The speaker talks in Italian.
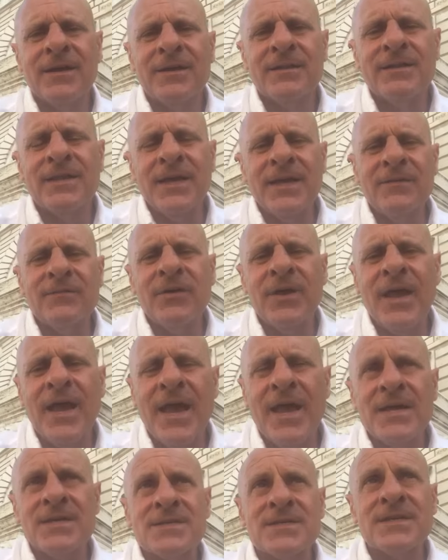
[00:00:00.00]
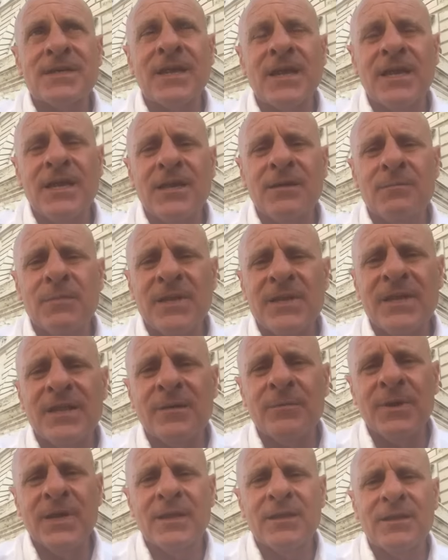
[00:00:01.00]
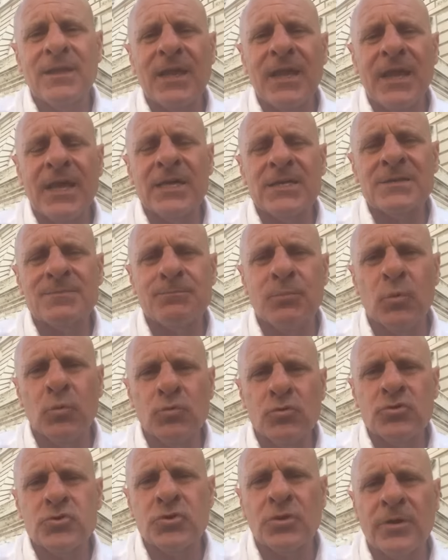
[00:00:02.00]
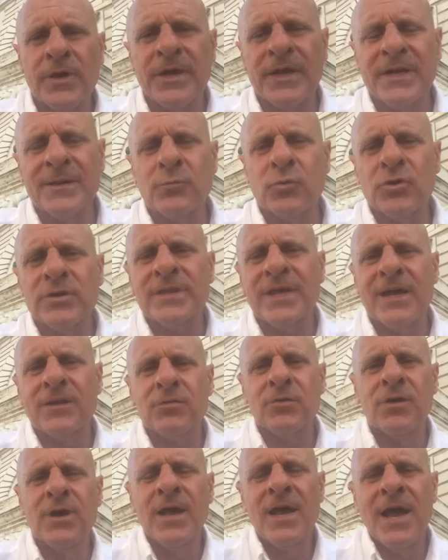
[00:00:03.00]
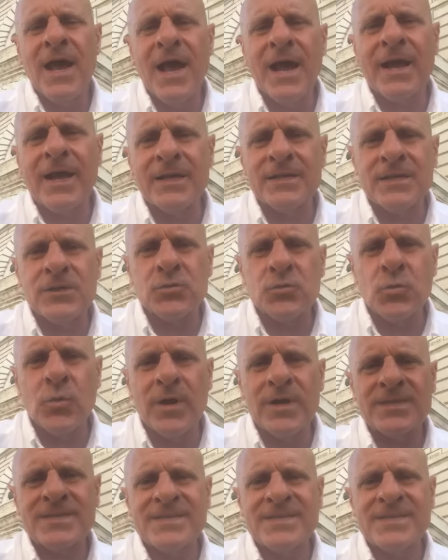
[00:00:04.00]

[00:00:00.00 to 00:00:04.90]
deve essere immediatamente espulso e riportato a casa sua,